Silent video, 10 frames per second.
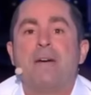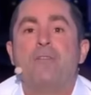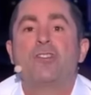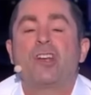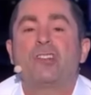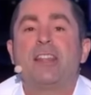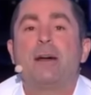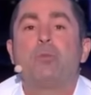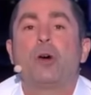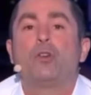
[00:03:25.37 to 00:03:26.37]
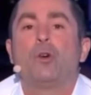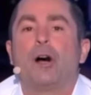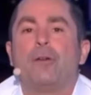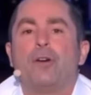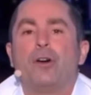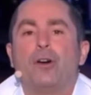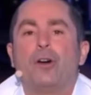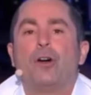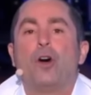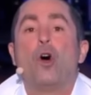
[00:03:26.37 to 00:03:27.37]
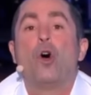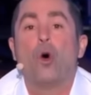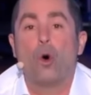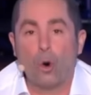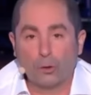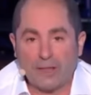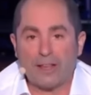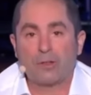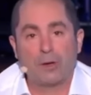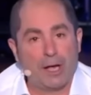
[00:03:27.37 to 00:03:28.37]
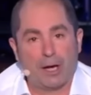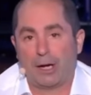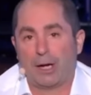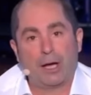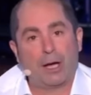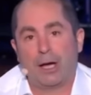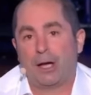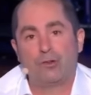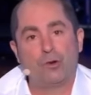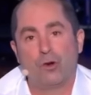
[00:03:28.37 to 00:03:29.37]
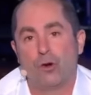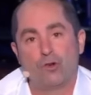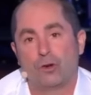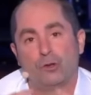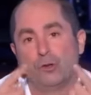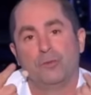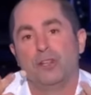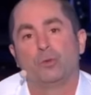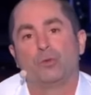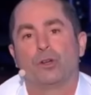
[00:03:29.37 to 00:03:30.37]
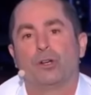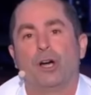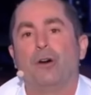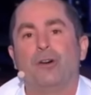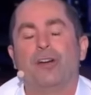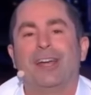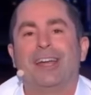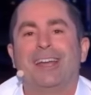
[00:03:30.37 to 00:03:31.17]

Vous cherchez un emploi de quoi Hôtesse de l'air. Ah, je suis con, j'aurais dû deviner tout seul. Ah ouais.